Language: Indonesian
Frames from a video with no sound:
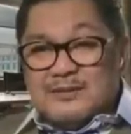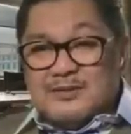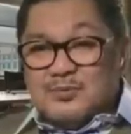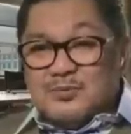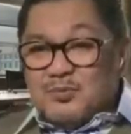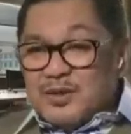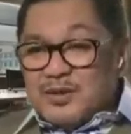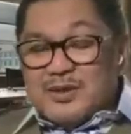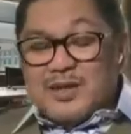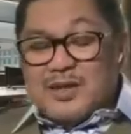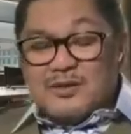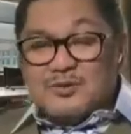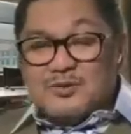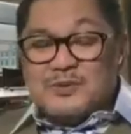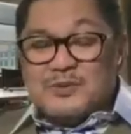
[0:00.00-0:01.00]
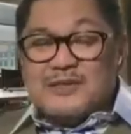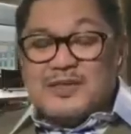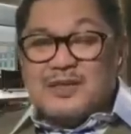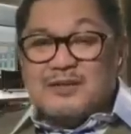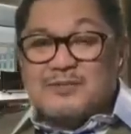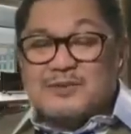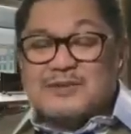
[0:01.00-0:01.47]
Semuanya harus
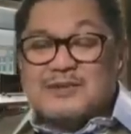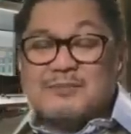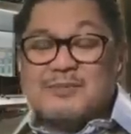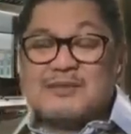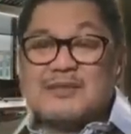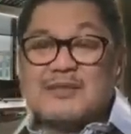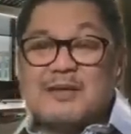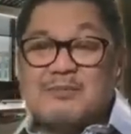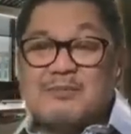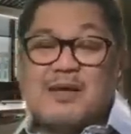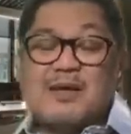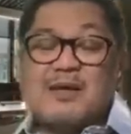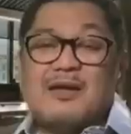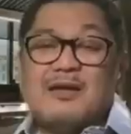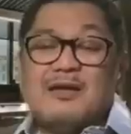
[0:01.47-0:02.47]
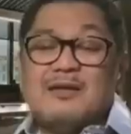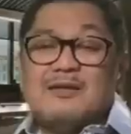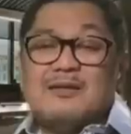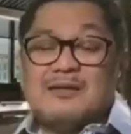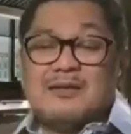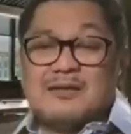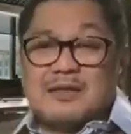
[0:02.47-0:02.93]
berjalan bersama-sama.
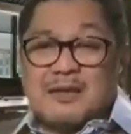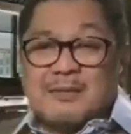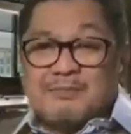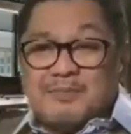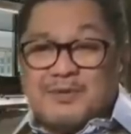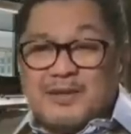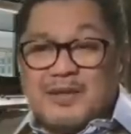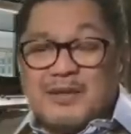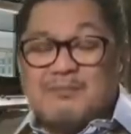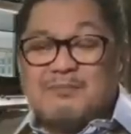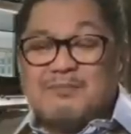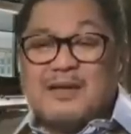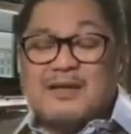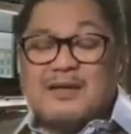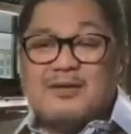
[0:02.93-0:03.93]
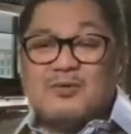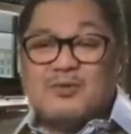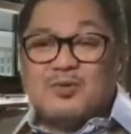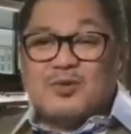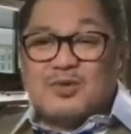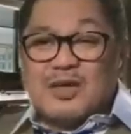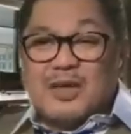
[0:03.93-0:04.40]
Tetapi yang paling
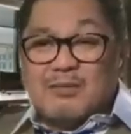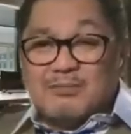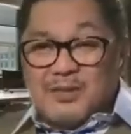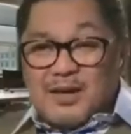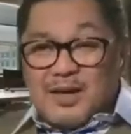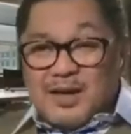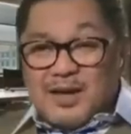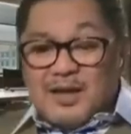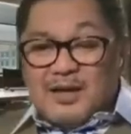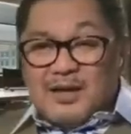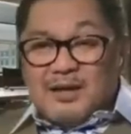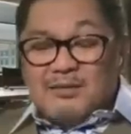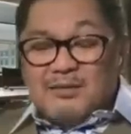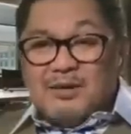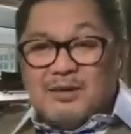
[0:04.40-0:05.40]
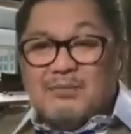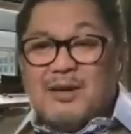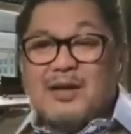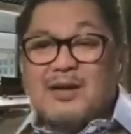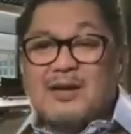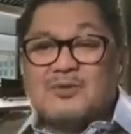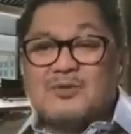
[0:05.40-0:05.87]
utama
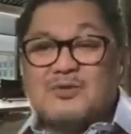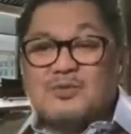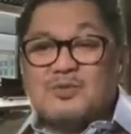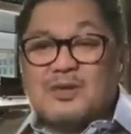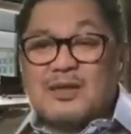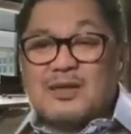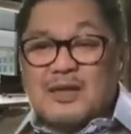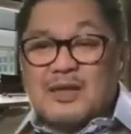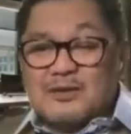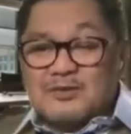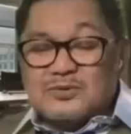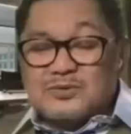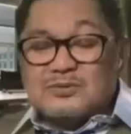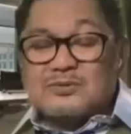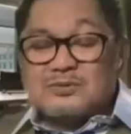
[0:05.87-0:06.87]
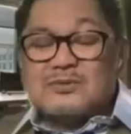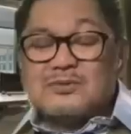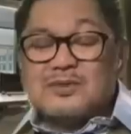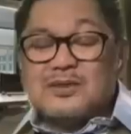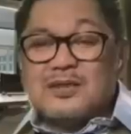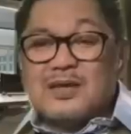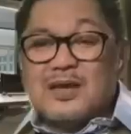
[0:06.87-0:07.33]
memang harus kurat, harus
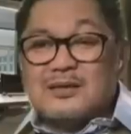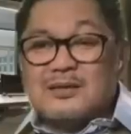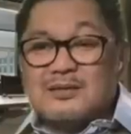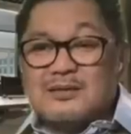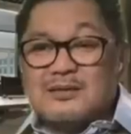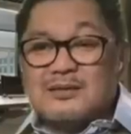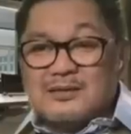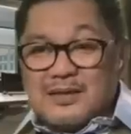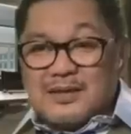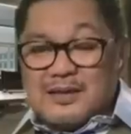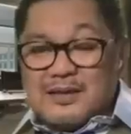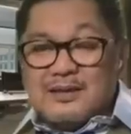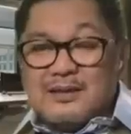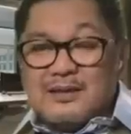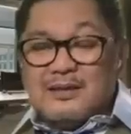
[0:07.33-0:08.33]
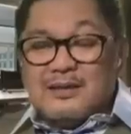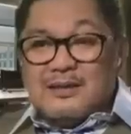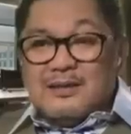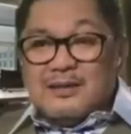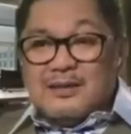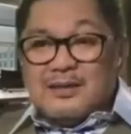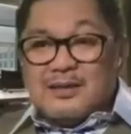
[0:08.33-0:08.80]
3T
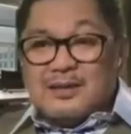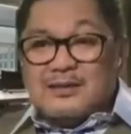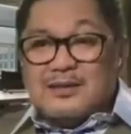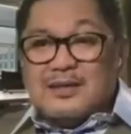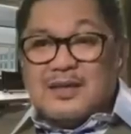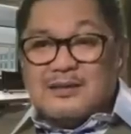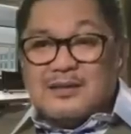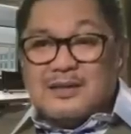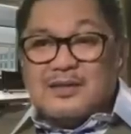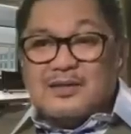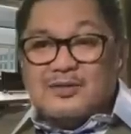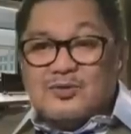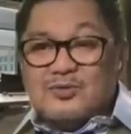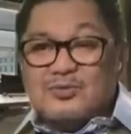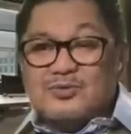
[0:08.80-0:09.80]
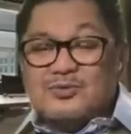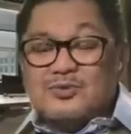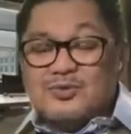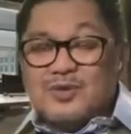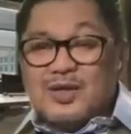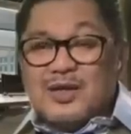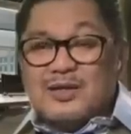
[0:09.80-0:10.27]
karena 3T itu
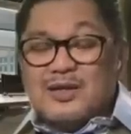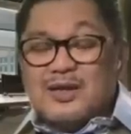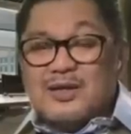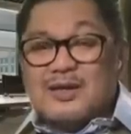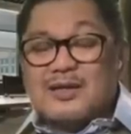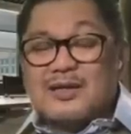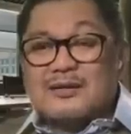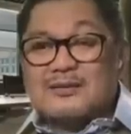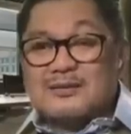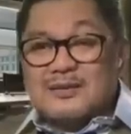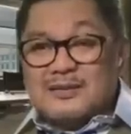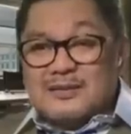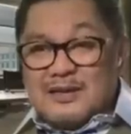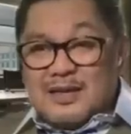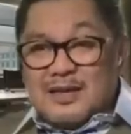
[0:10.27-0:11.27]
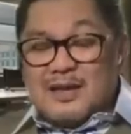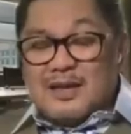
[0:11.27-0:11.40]
ujungnya adalah karantina.